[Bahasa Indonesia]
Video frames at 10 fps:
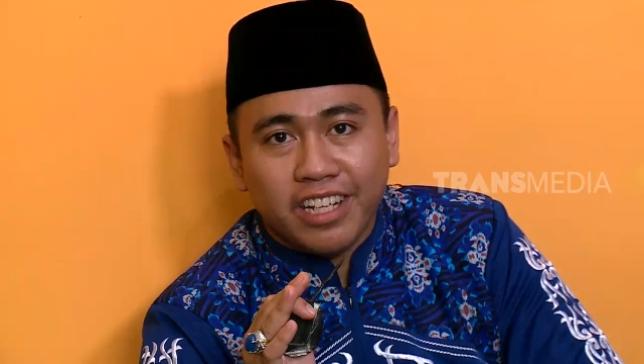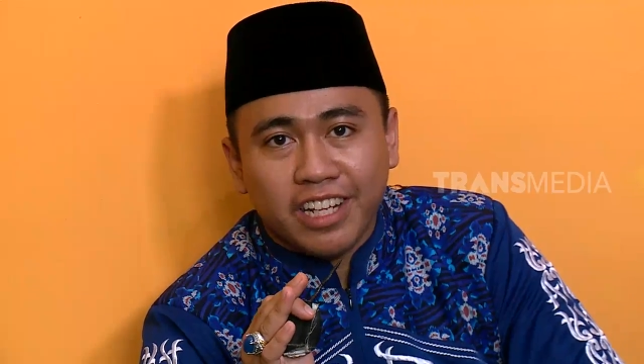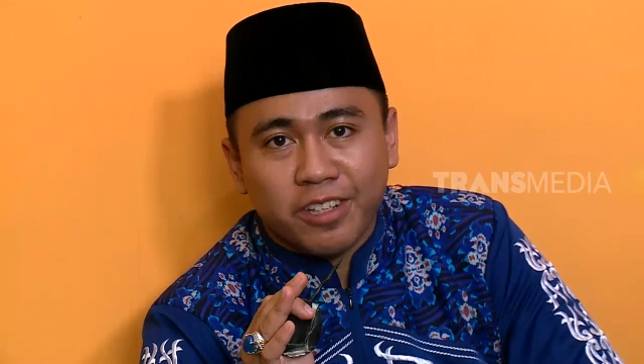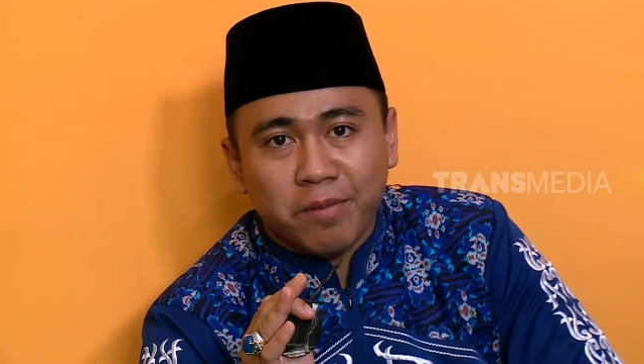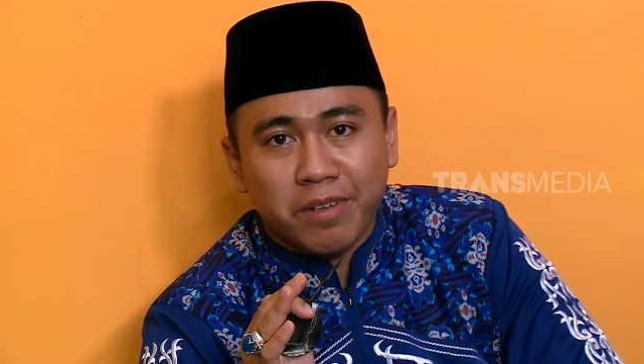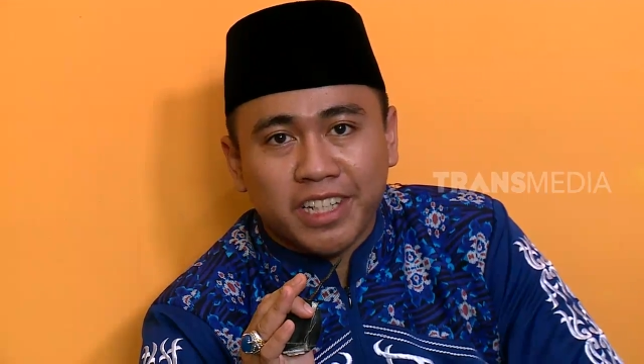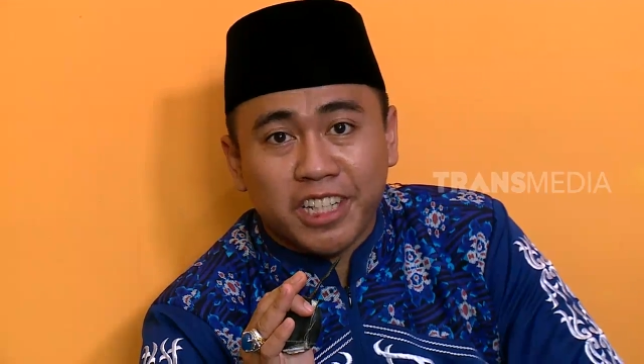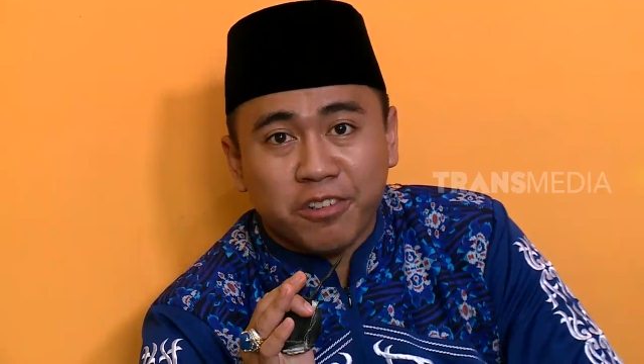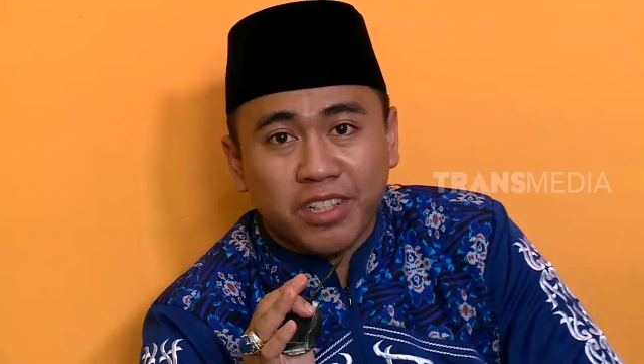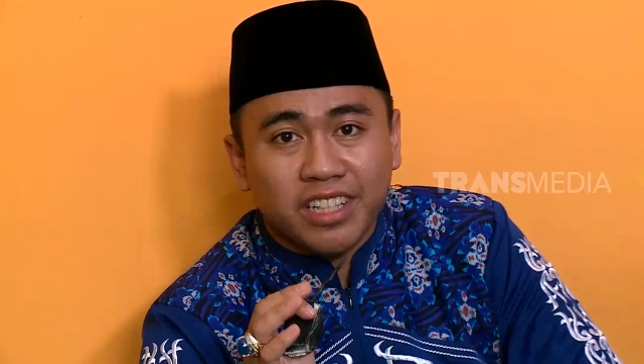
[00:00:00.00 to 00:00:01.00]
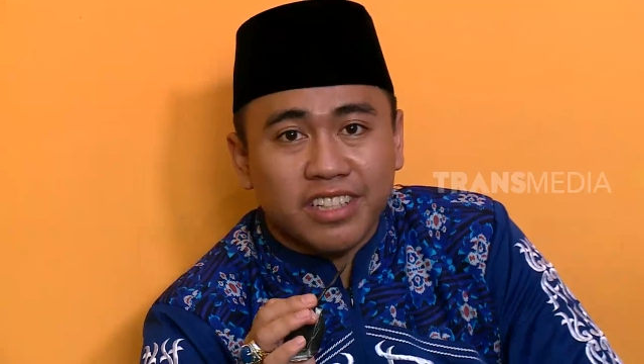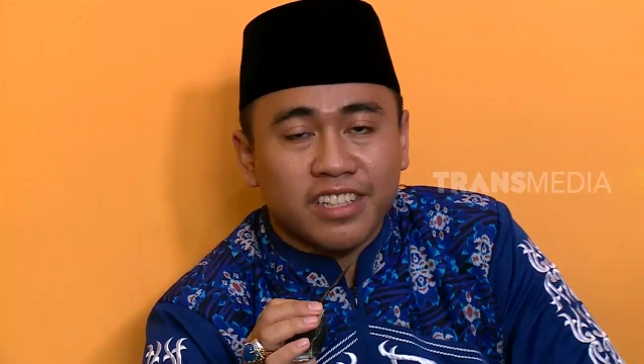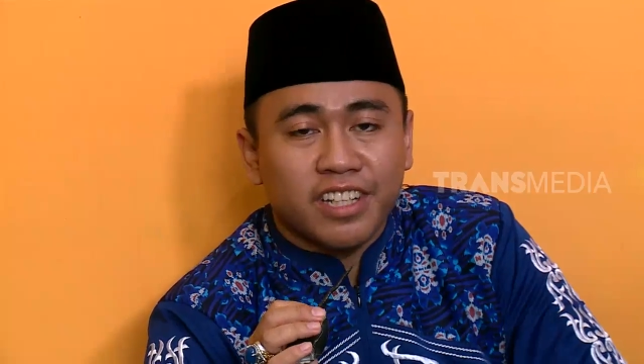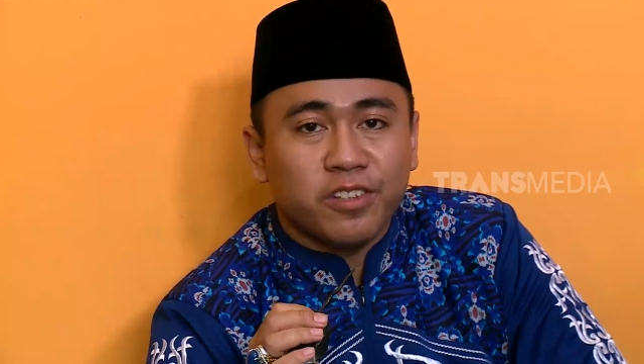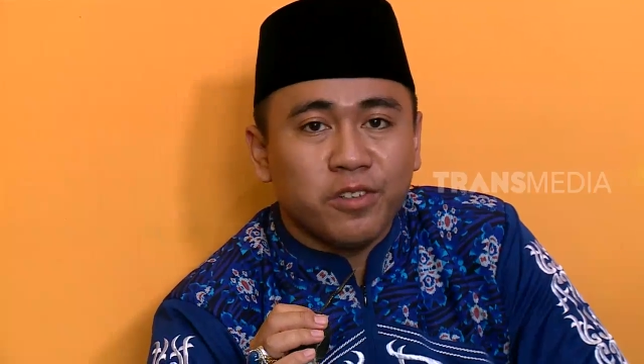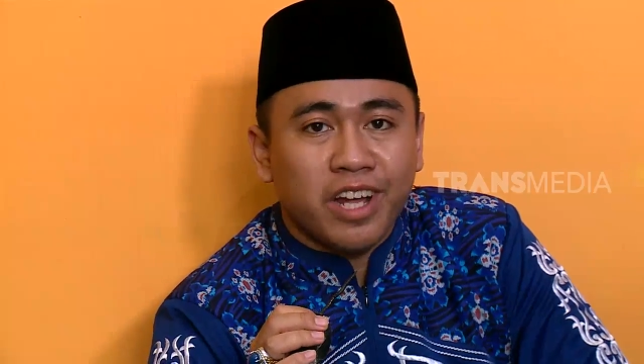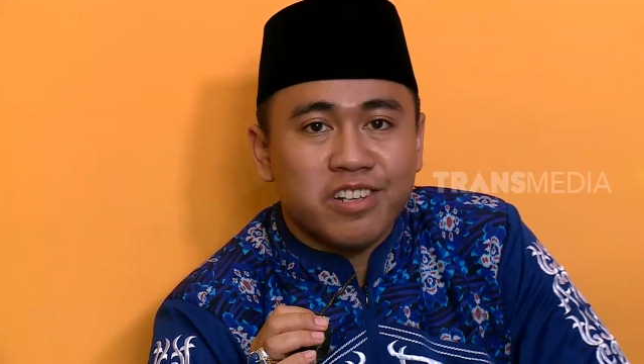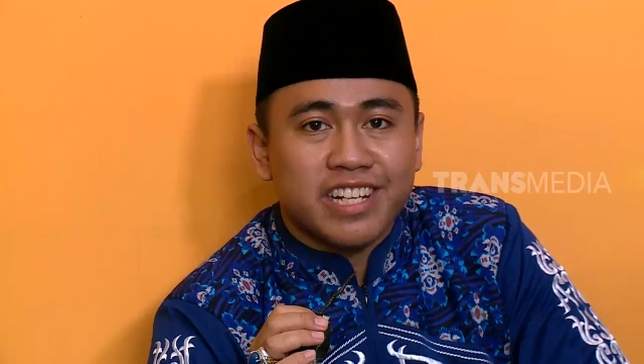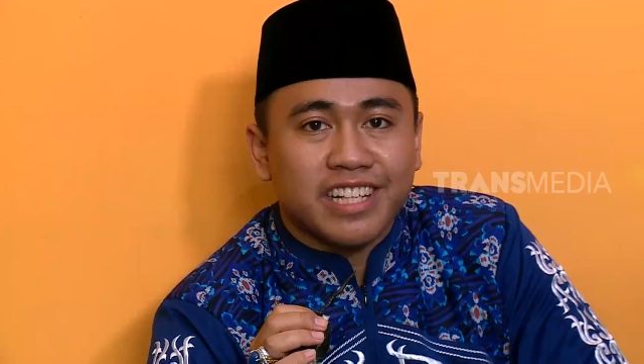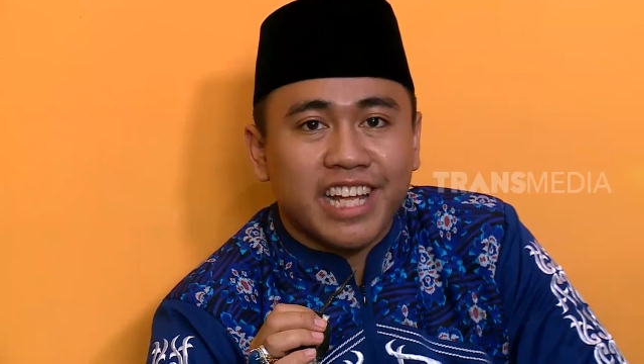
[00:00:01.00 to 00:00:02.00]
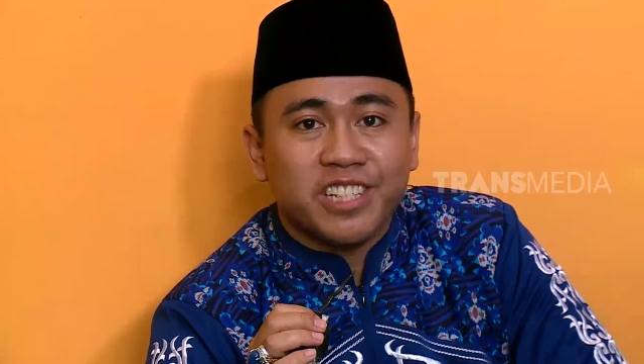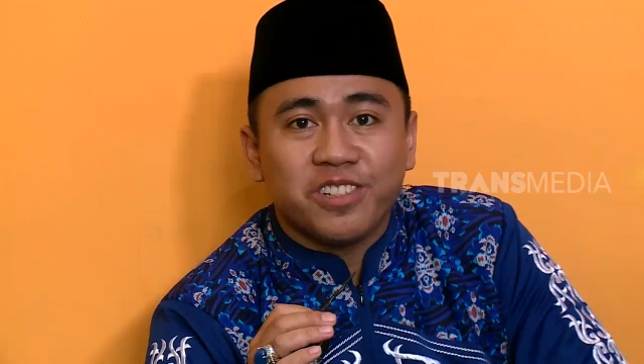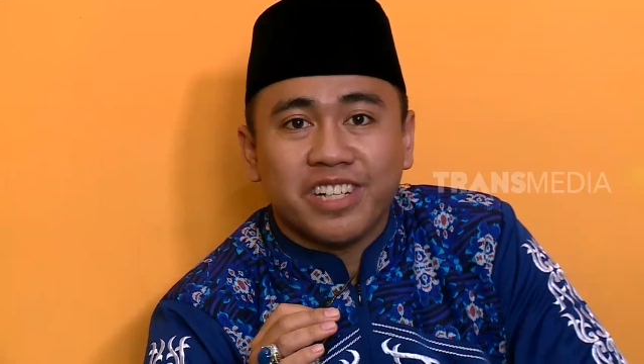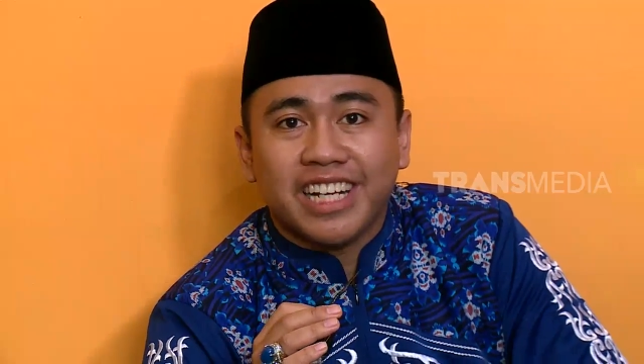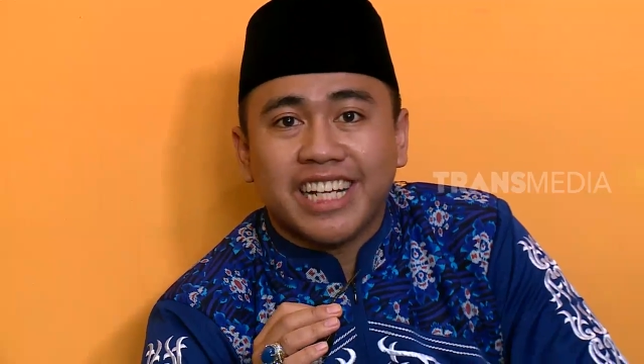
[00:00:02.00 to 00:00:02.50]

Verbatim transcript: atau memiliki kekuatan tertentu harus kita hancurkan